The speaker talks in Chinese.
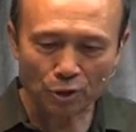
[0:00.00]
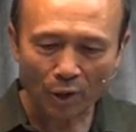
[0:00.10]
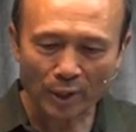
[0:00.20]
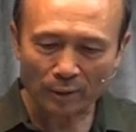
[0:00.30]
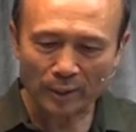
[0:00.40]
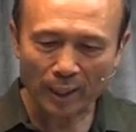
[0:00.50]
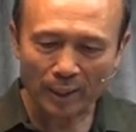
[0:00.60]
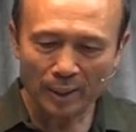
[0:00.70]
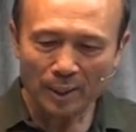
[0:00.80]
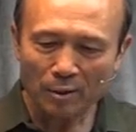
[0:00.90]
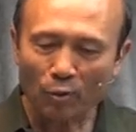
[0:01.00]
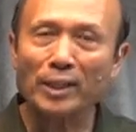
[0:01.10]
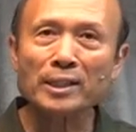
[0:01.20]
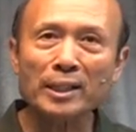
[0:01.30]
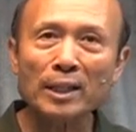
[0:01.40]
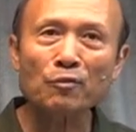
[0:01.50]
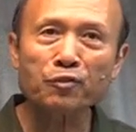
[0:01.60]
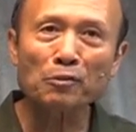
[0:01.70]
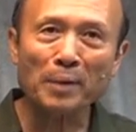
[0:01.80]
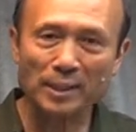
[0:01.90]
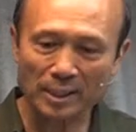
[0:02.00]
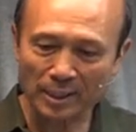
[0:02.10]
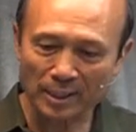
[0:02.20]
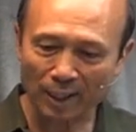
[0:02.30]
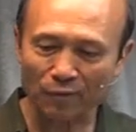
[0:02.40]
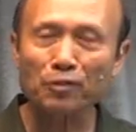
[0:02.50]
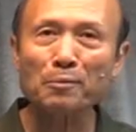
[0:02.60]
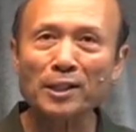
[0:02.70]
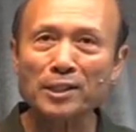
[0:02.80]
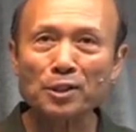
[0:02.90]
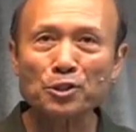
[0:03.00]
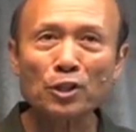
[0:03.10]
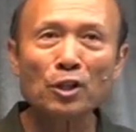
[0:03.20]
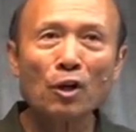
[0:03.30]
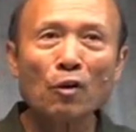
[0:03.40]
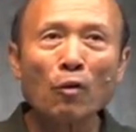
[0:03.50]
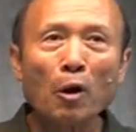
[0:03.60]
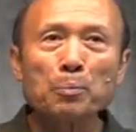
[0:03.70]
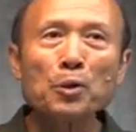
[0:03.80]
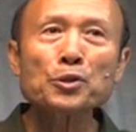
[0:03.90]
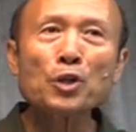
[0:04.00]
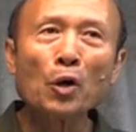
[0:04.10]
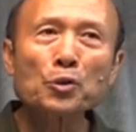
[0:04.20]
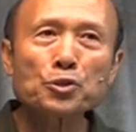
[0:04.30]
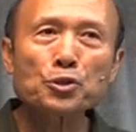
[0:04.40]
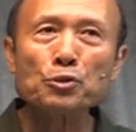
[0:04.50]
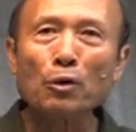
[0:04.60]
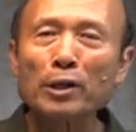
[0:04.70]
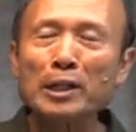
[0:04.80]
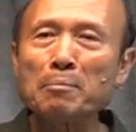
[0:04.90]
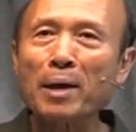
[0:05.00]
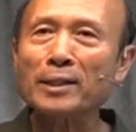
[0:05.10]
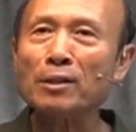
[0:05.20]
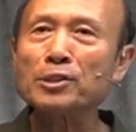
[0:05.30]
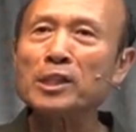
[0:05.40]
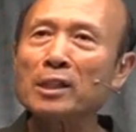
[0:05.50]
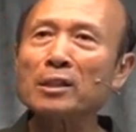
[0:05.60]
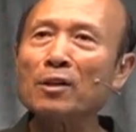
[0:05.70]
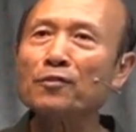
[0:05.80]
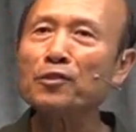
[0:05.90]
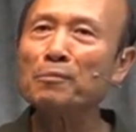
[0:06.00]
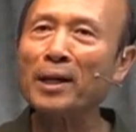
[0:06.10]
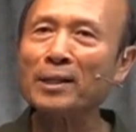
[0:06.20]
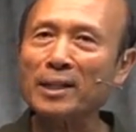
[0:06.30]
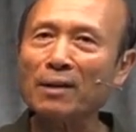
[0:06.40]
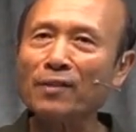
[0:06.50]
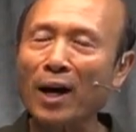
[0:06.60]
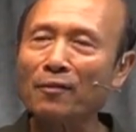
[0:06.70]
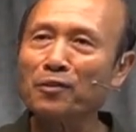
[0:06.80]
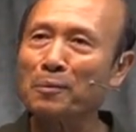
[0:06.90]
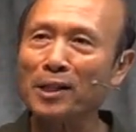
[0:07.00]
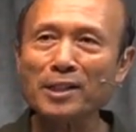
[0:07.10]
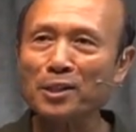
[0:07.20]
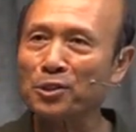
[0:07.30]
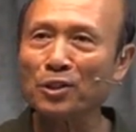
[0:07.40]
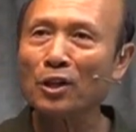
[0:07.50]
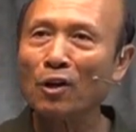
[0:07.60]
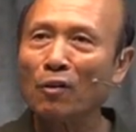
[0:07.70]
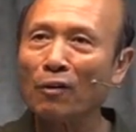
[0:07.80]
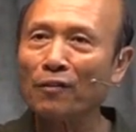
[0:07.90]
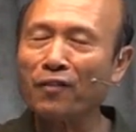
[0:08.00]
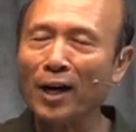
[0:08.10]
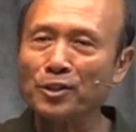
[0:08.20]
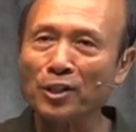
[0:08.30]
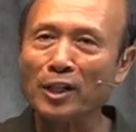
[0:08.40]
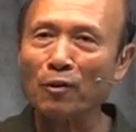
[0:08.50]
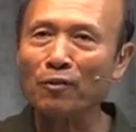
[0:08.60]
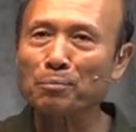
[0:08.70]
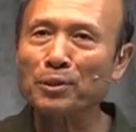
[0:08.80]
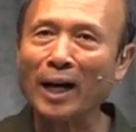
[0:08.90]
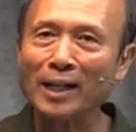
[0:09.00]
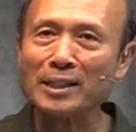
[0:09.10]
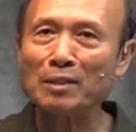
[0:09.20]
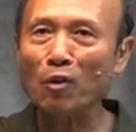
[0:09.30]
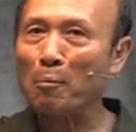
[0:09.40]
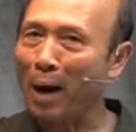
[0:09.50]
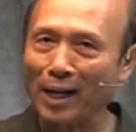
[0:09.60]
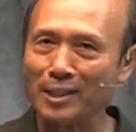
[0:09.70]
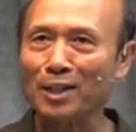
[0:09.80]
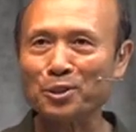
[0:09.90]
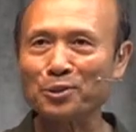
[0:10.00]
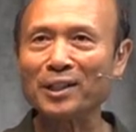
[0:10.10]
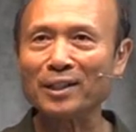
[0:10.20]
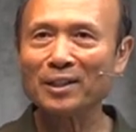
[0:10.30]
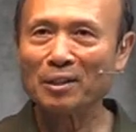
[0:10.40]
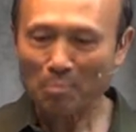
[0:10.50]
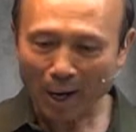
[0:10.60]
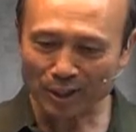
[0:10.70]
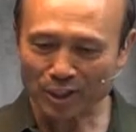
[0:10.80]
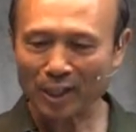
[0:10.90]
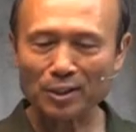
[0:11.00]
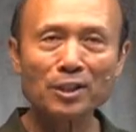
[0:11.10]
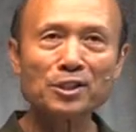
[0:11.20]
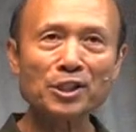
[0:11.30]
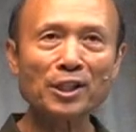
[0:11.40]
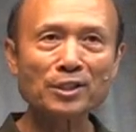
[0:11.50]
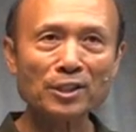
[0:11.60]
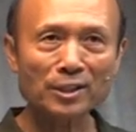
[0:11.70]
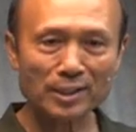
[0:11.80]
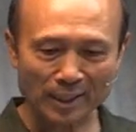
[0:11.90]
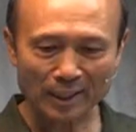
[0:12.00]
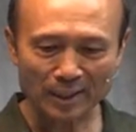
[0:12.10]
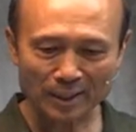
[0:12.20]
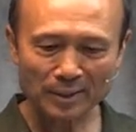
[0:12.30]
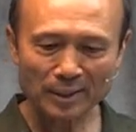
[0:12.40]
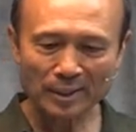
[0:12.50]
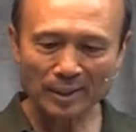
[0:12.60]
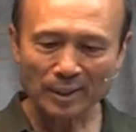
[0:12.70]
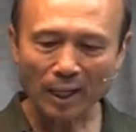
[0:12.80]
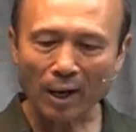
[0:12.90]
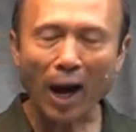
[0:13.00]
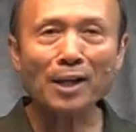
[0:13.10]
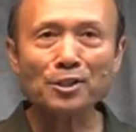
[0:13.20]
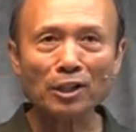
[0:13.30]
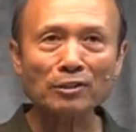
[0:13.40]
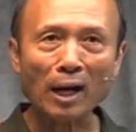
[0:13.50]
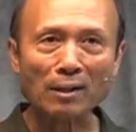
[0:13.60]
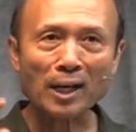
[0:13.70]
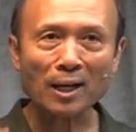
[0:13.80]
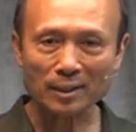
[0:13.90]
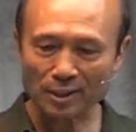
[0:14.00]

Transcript: 所有的问题、负面思想、负面情绪，我不容许我里面有任何负面的想法、负面情绪。我发觉有不开心，我马上处理，马上选择喜乐，然后安守祷告